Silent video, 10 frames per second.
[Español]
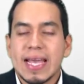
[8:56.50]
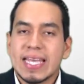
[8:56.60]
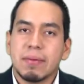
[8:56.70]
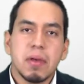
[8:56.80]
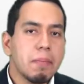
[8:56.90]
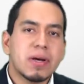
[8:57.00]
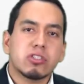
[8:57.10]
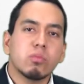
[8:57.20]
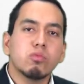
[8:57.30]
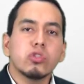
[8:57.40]
Y a mí me
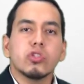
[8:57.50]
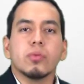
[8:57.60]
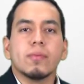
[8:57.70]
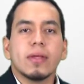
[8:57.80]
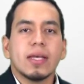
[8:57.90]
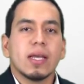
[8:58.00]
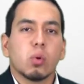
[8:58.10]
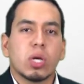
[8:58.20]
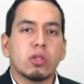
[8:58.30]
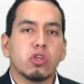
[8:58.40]
pasó mucho.
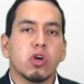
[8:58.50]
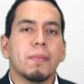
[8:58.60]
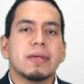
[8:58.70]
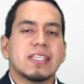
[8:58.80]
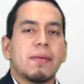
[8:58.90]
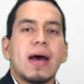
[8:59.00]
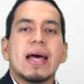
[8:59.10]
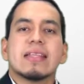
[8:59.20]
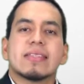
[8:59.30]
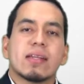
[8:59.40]
Cuando yo empezaba
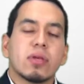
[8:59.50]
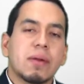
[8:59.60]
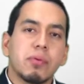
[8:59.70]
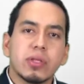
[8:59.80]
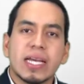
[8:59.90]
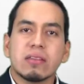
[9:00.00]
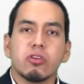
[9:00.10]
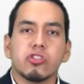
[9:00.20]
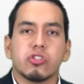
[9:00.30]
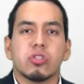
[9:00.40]
a desarrollar
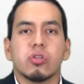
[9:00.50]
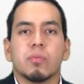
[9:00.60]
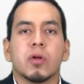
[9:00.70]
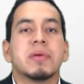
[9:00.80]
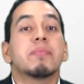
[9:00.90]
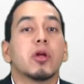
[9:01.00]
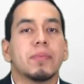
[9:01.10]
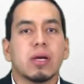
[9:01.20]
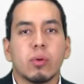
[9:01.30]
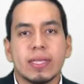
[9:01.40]
proyectos, por mi
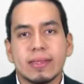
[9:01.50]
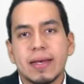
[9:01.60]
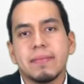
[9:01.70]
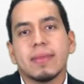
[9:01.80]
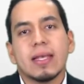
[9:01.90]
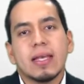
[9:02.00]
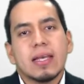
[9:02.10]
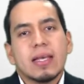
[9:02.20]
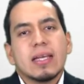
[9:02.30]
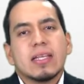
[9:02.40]
propia cuenta,
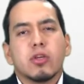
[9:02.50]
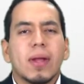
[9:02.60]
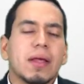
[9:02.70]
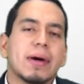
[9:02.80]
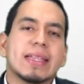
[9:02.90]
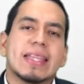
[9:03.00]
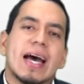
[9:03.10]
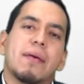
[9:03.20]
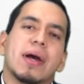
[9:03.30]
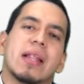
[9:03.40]
yo me
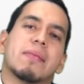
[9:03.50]
levantaba en la